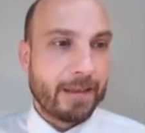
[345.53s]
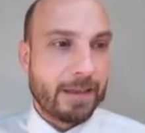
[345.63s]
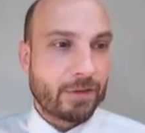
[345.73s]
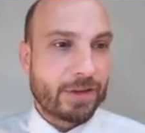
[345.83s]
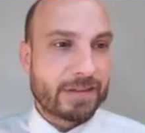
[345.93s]

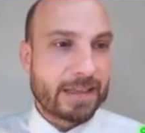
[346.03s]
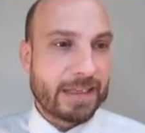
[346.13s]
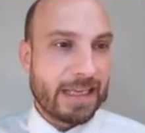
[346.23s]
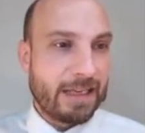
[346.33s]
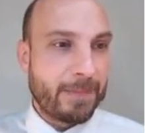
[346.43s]
Entonces,
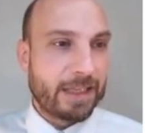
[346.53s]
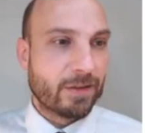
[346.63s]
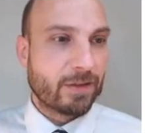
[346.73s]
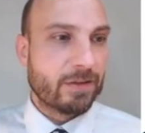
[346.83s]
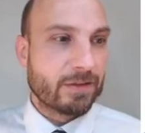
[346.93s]
el
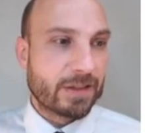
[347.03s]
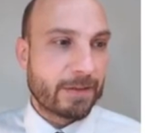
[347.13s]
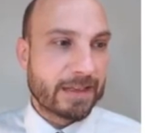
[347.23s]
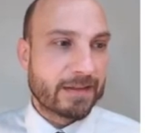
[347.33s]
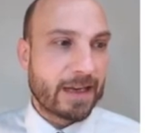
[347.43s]
método se
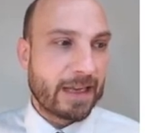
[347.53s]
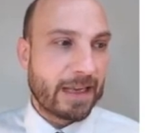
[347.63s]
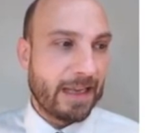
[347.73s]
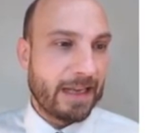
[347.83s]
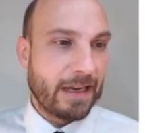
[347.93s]
basa
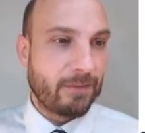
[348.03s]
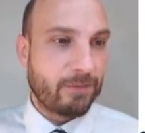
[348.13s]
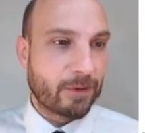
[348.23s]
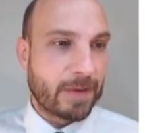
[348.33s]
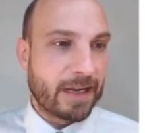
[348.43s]
en la,
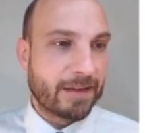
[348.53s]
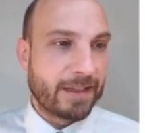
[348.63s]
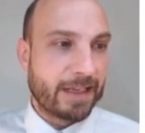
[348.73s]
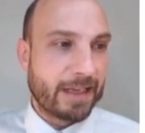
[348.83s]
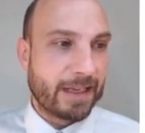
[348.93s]
forma
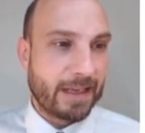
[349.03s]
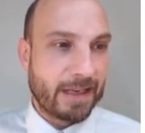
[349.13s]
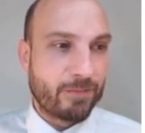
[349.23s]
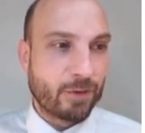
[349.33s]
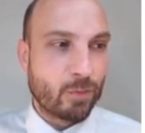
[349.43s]
de, en
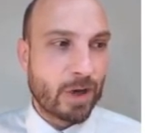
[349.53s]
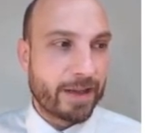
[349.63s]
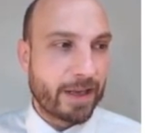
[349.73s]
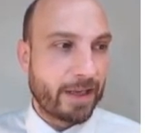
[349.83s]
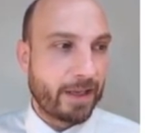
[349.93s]
la fórmula
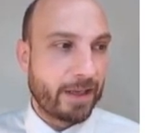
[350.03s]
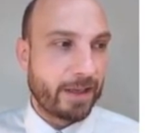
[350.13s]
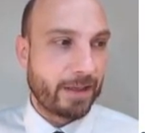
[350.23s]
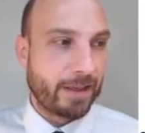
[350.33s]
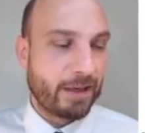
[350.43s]
de
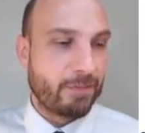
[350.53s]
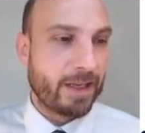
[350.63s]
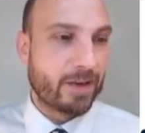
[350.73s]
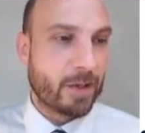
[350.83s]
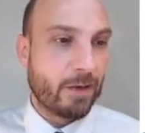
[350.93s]

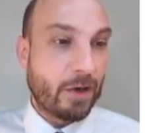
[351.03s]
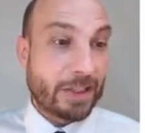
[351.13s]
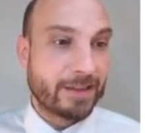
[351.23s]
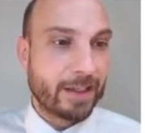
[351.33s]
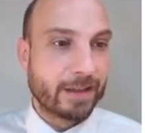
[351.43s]
Euler o
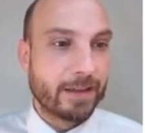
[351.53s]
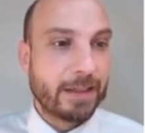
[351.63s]
Euler,